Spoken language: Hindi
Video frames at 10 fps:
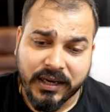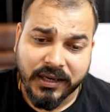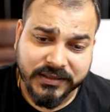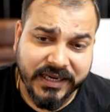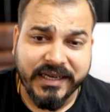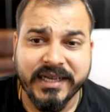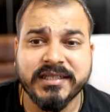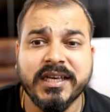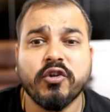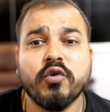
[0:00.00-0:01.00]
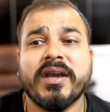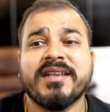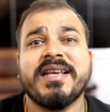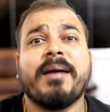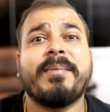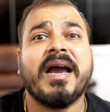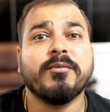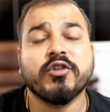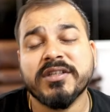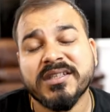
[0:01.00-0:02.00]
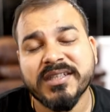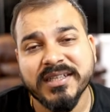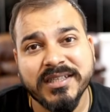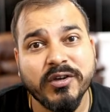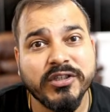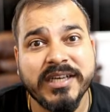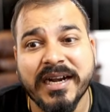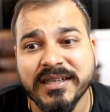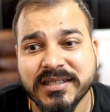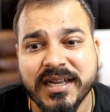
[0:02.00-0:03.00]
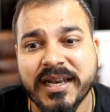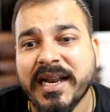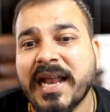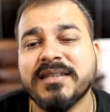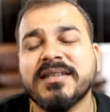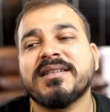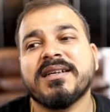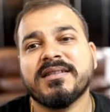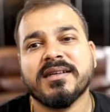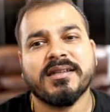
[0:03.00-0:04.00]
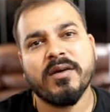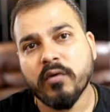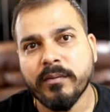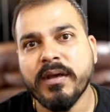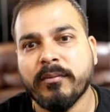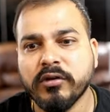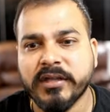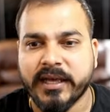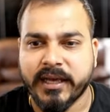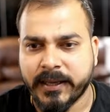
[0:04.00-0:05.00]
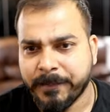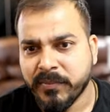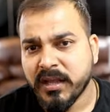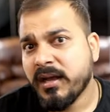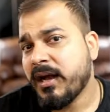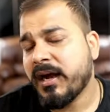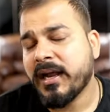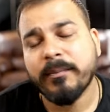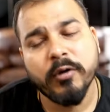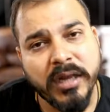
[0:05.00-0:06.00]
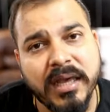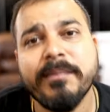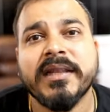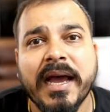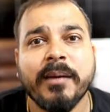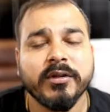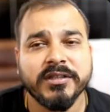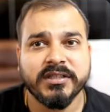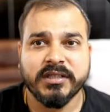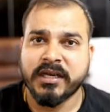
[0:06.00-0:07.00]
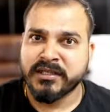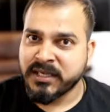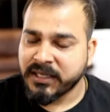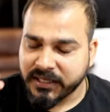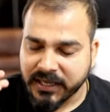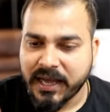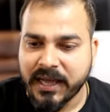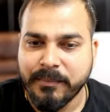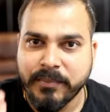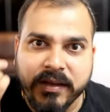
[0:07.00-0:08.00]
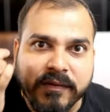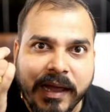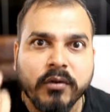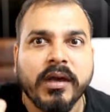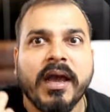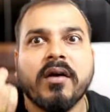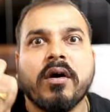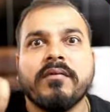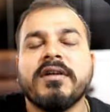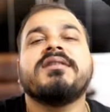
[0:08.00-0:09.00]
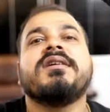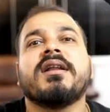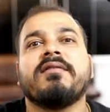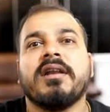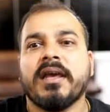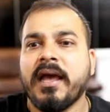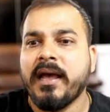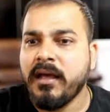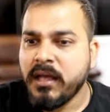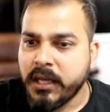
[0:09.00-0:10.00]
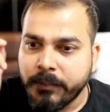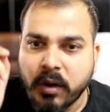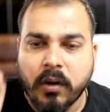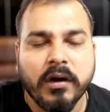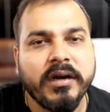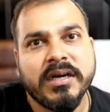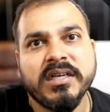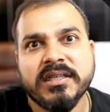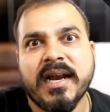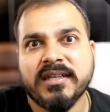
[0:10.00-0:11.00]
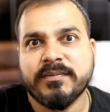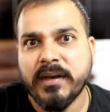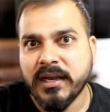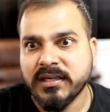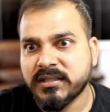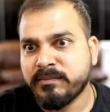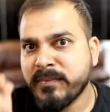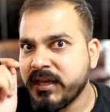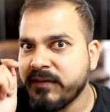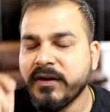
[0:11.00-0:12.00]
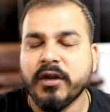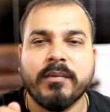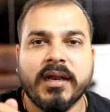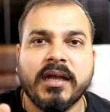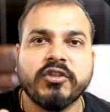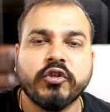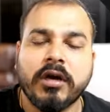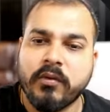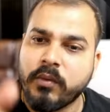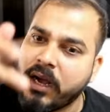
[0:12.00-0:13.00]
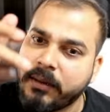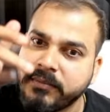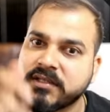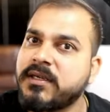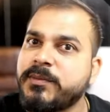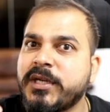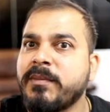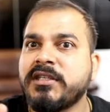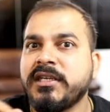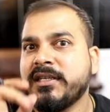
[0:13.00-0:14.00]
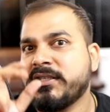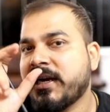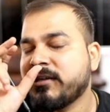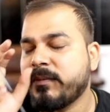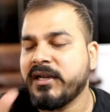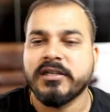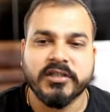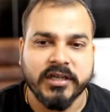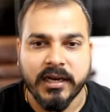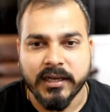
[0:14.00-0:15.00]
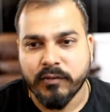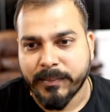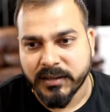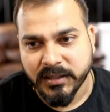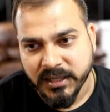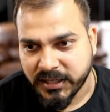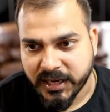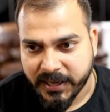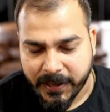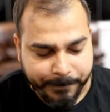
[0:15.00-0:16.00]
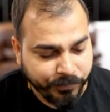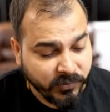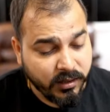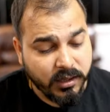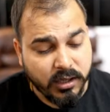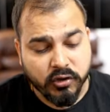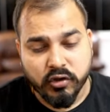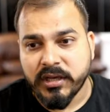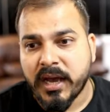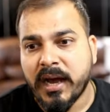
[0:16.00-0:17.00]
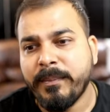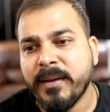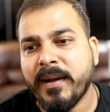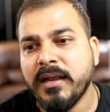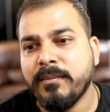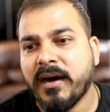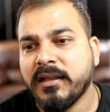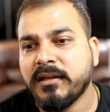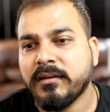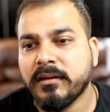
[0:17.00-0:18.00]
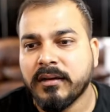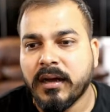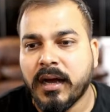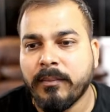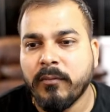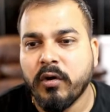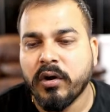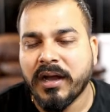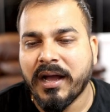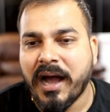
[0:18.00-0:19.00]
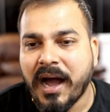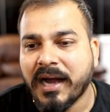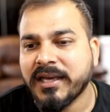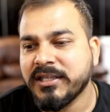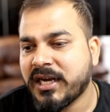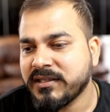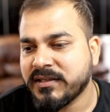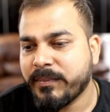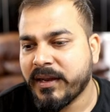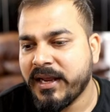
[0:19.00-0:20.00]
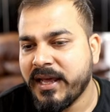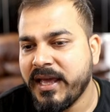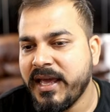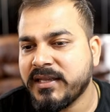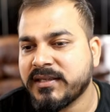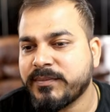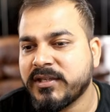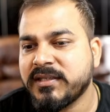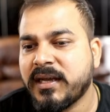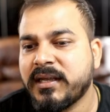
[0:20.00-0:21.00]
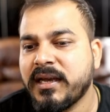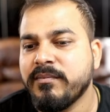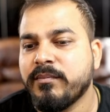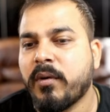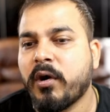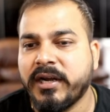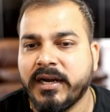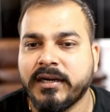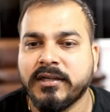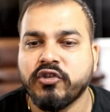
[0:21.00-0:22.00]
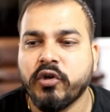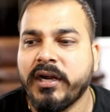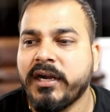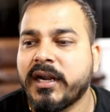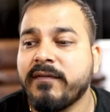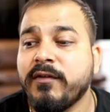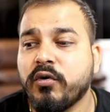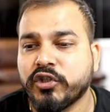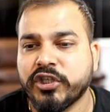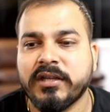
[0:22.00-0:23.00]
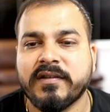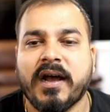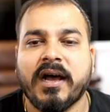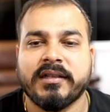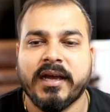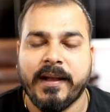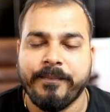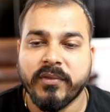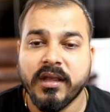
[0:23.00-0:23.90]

जेड टेस्ट के थ्रू कैसे आप हाइपोथेसिस टेस्टिंग और स्टैटिस्टिकल एनालिसिस कर सकते हैं वो भी हम लोग देखेंगे अगर आपको नहीं पता हाइपोथेसिस टेस्टिंग क्या है पी वैल्यू क्या है कॉन्फिडेंस इंटरवल क्या है मैं ऑलरेडी स्टैट्स प्लेलिस्ट में ये वीडियो बना चुका हूँ आप डिस्क्रिप्शन में जाइए स्टैट्स प्ले का लिंक वहाँ पर दे दिया गया है तो यहाँ पर पहली बात हम लोग आगे जाने से पहले एक सबसे ज़्यादा इम्पॉर्टेंट जो इंटरव्यू क्वेश्चन आता है